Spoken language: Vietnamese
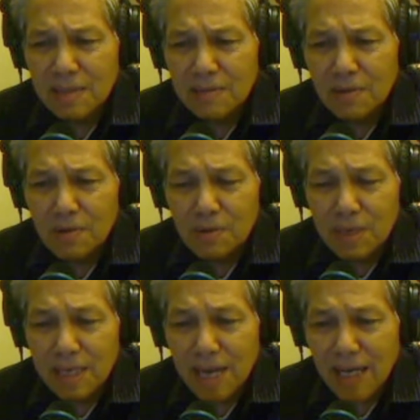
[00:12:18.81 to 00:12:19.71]
vô cùng
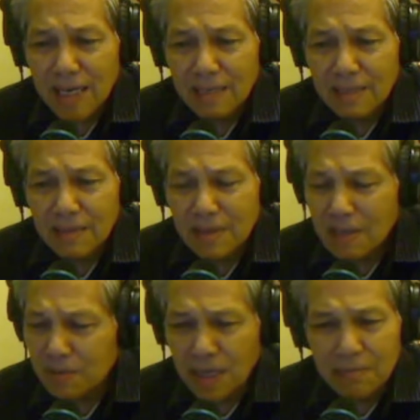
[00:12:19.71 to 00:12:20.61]
kinh ngạc là tại vì
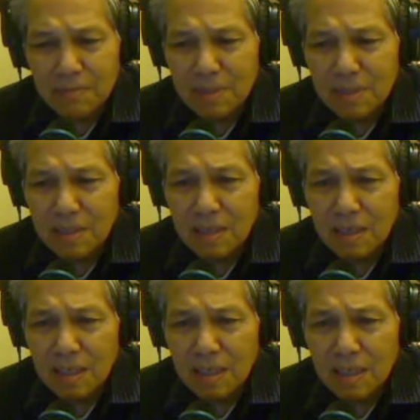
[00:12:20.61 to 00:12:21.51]
không thể tưởng
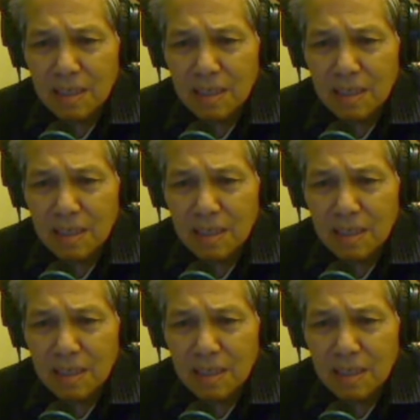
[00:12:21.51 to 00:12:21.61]
tượng được